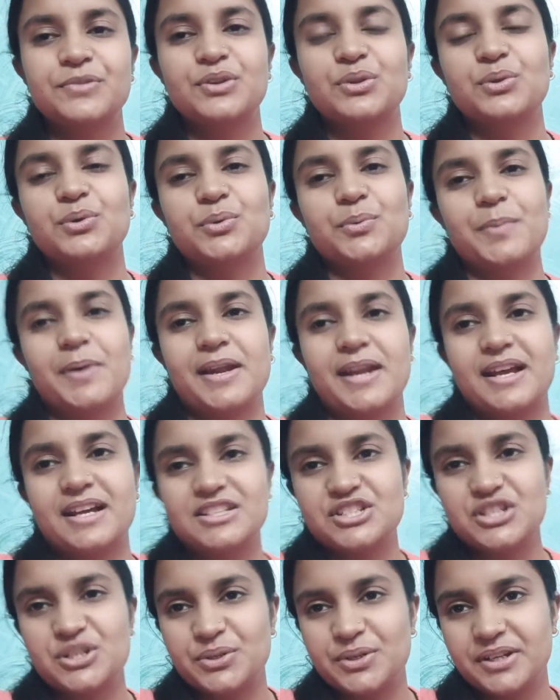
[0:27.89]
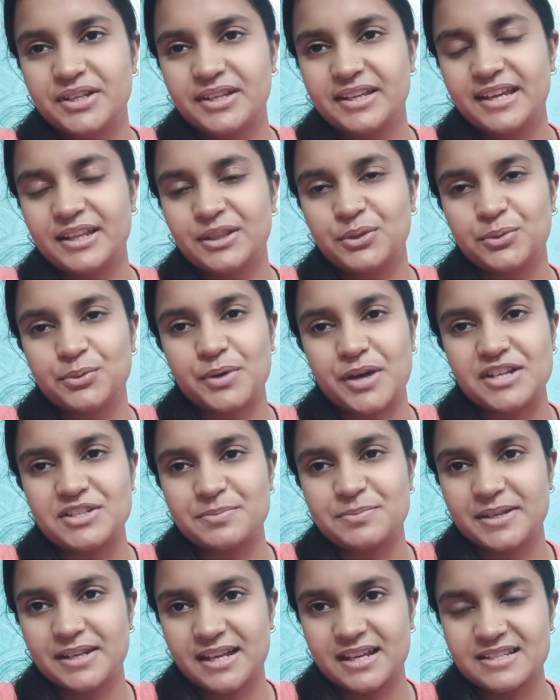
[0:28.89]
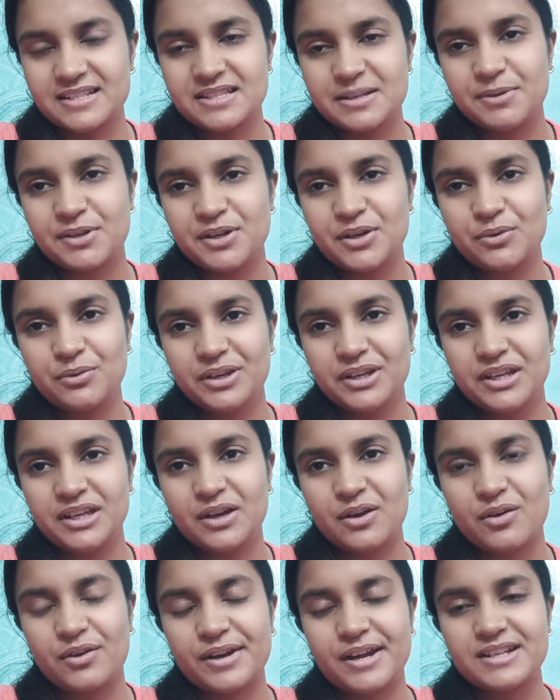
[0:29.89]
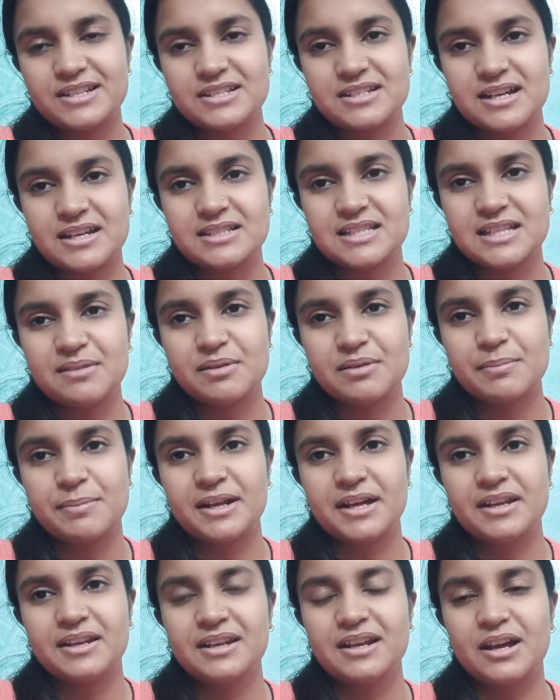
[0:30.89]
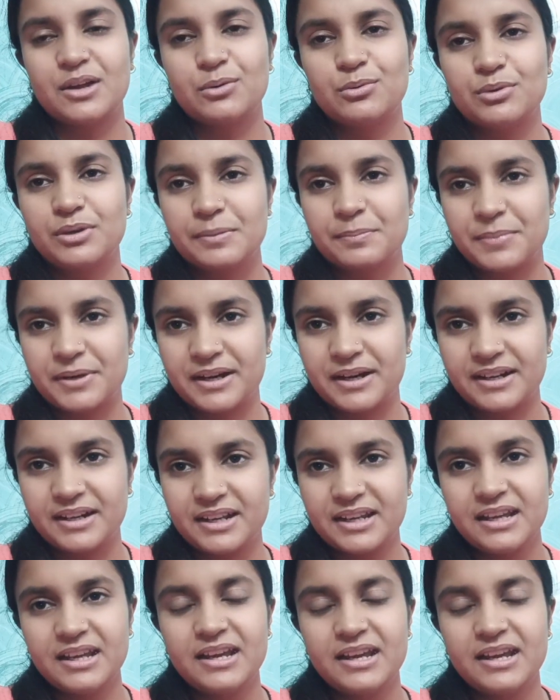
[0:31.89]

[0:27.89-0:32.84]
तो मैंने कहा चलो ठीक है तो आज मैं नाश्ता बनाऊँगी और आज नाश्ते में बनाने आलू के परांठे